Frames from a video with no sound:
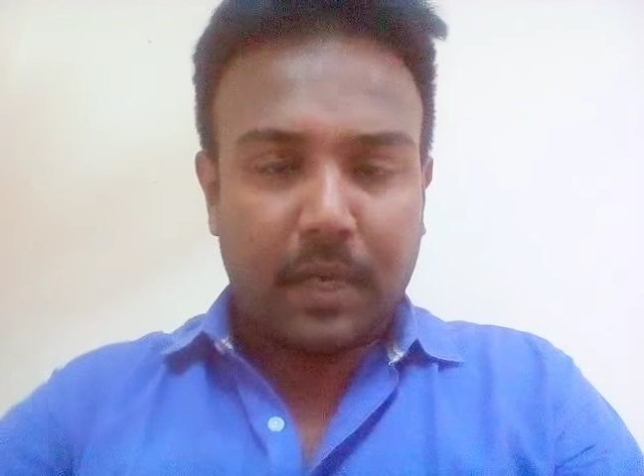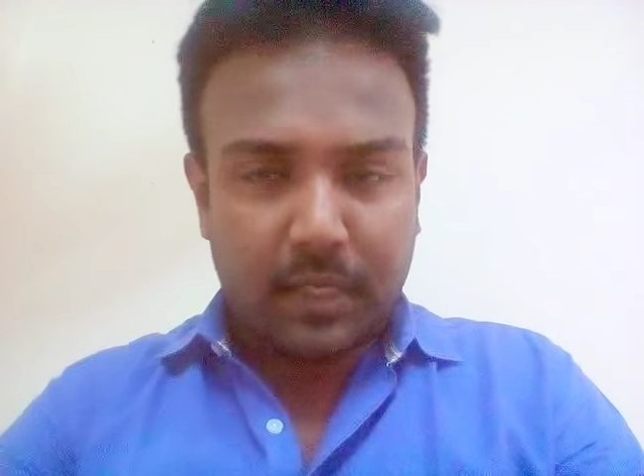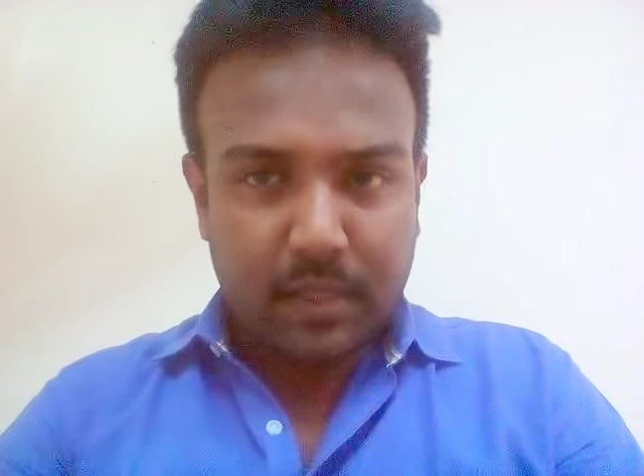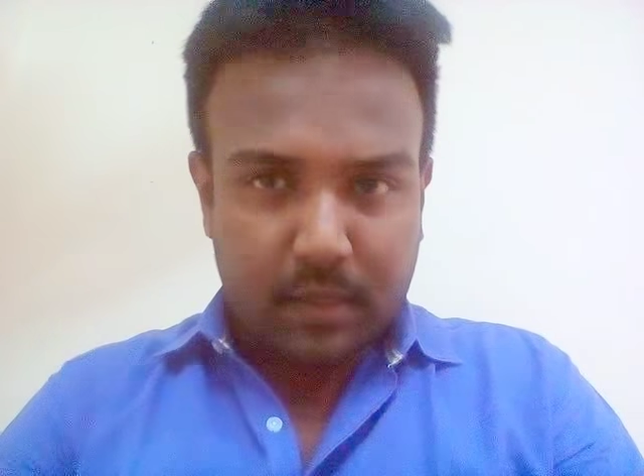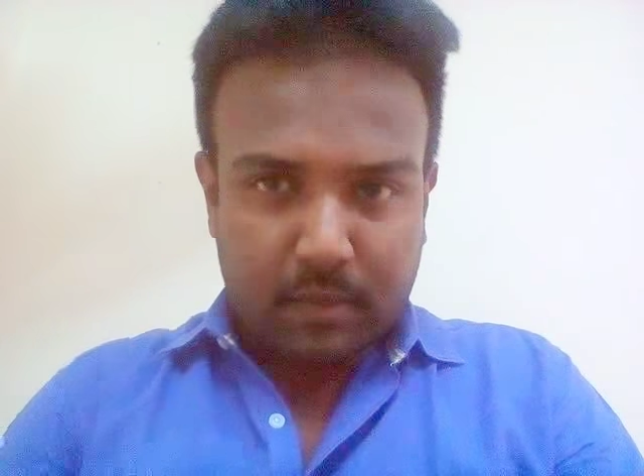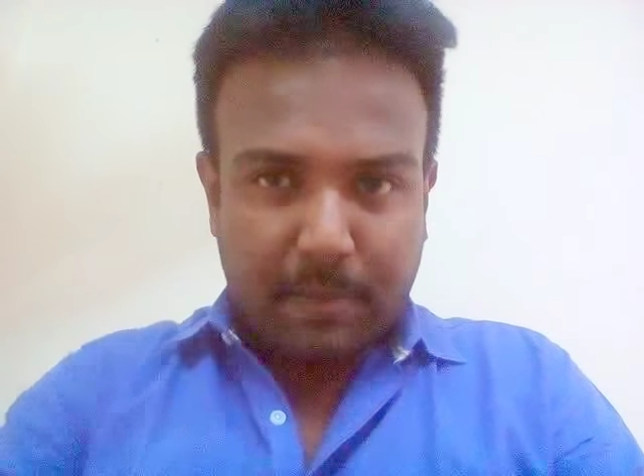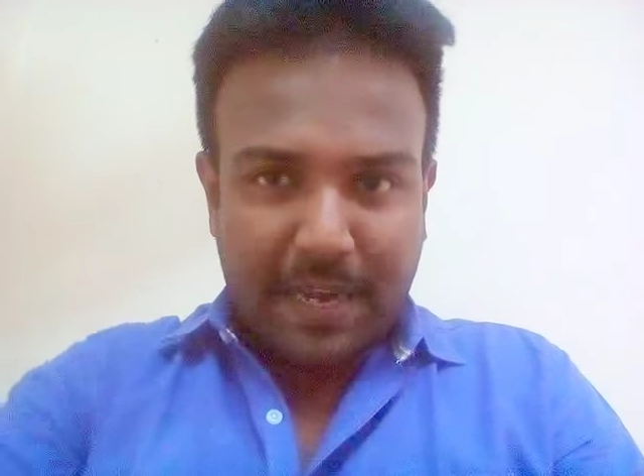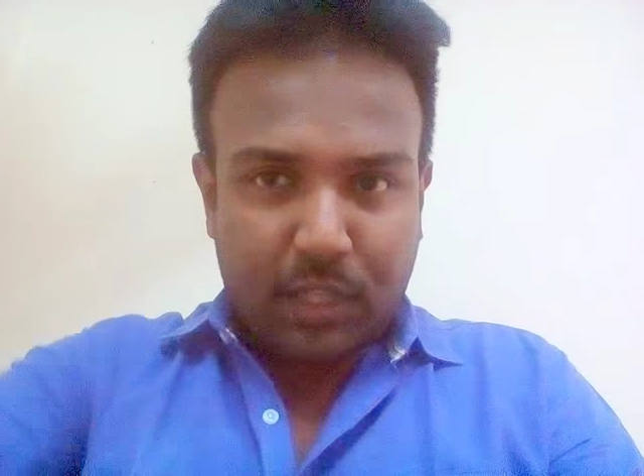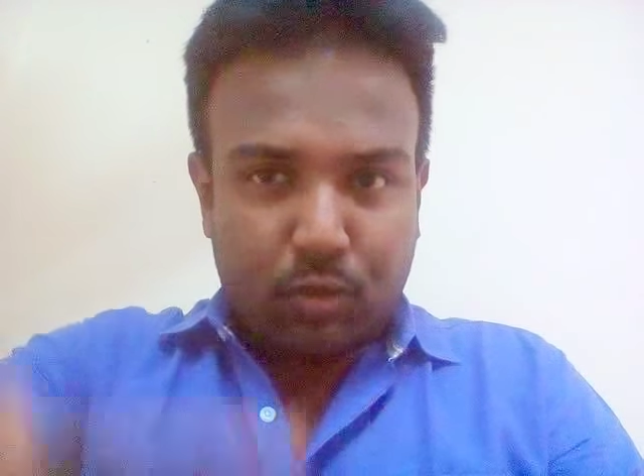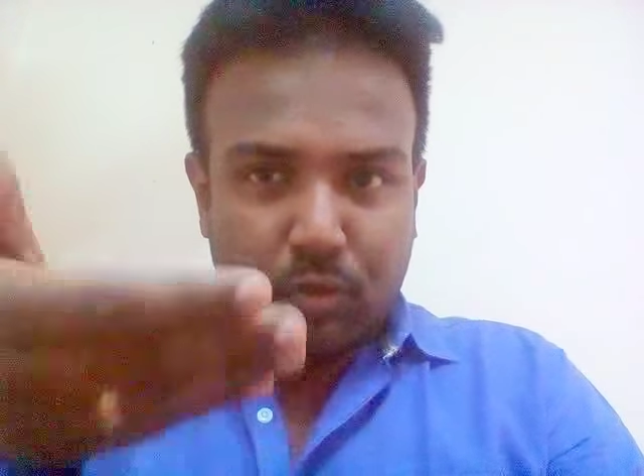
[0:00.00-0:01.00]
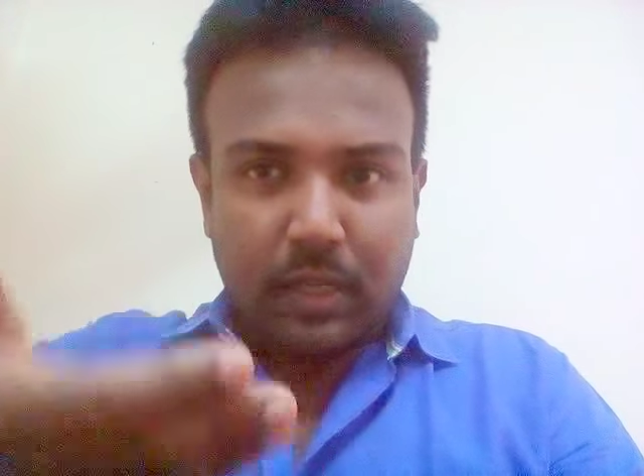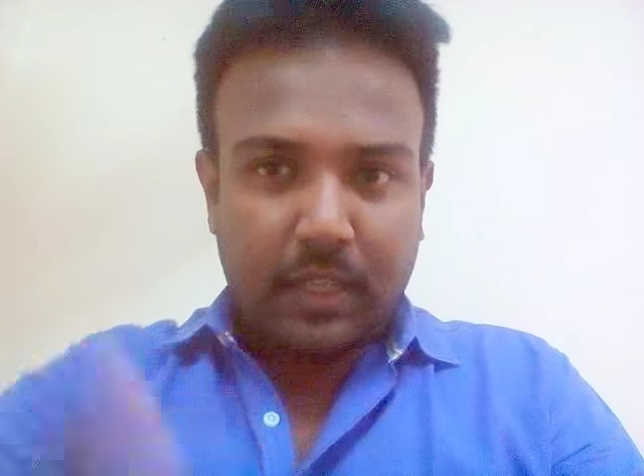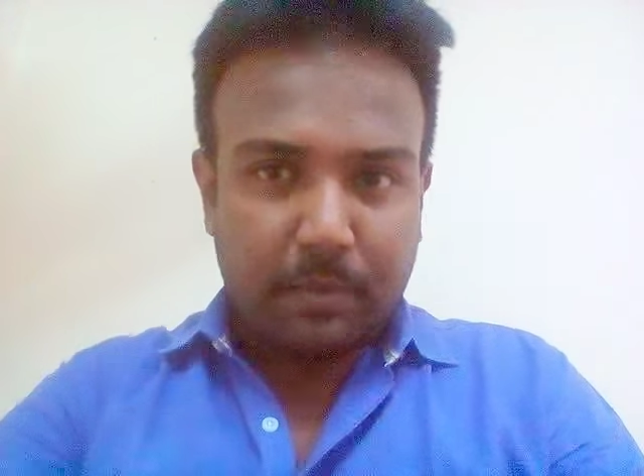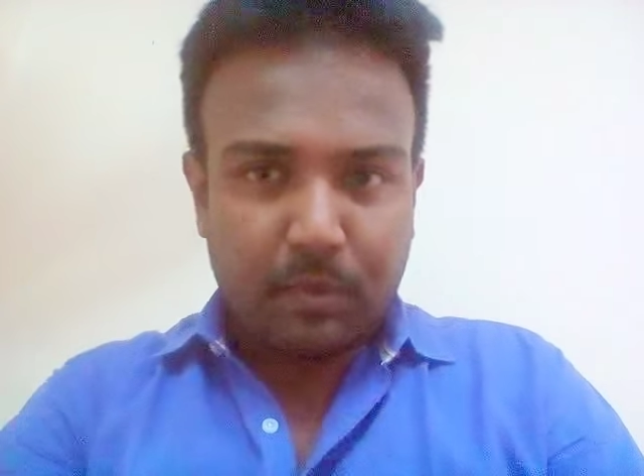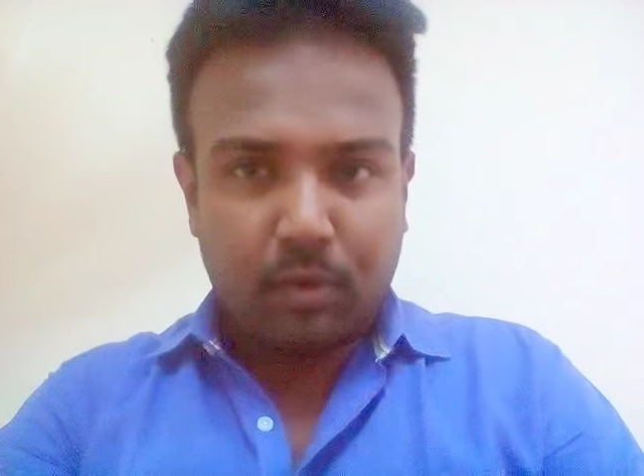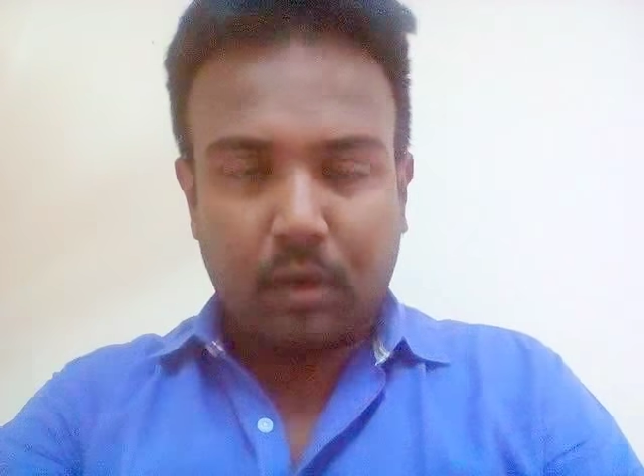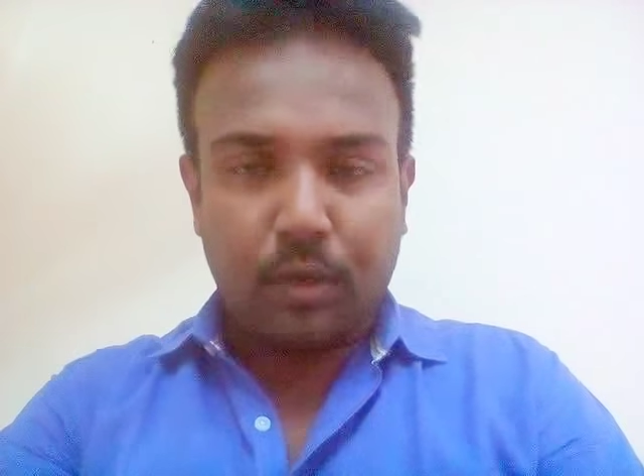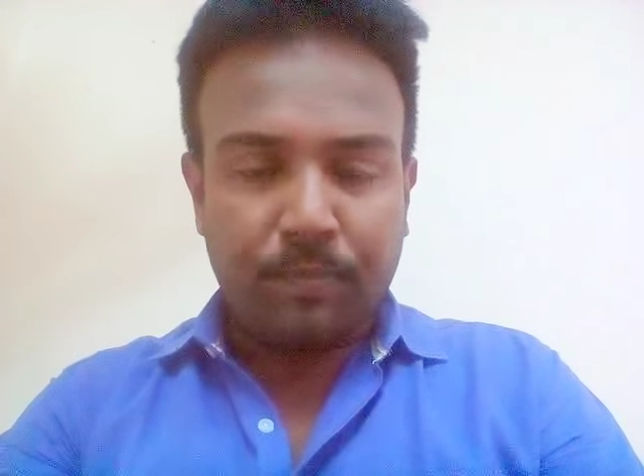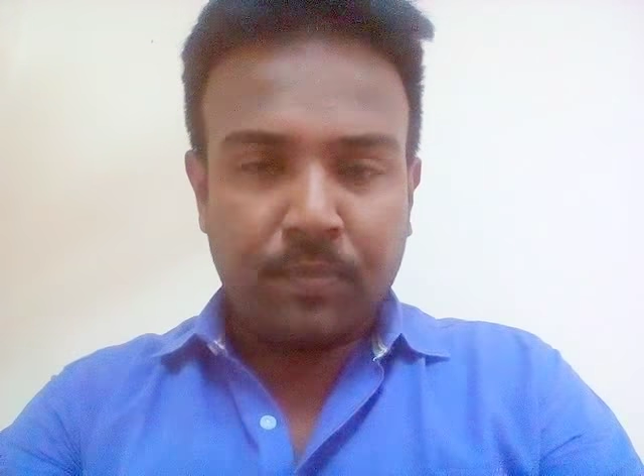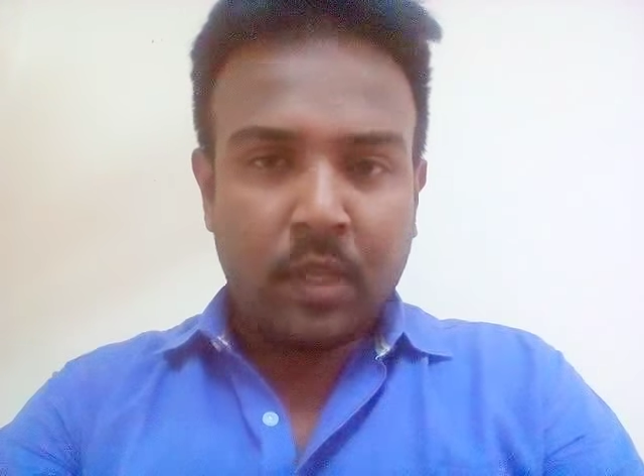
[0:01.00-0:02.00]
பண்ணுறது மேலே தூக்குறது அப்படின்னு
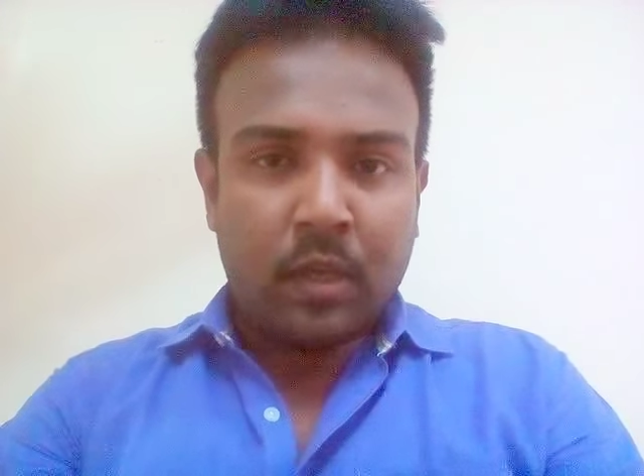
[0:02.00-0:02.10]
சொல்லணும்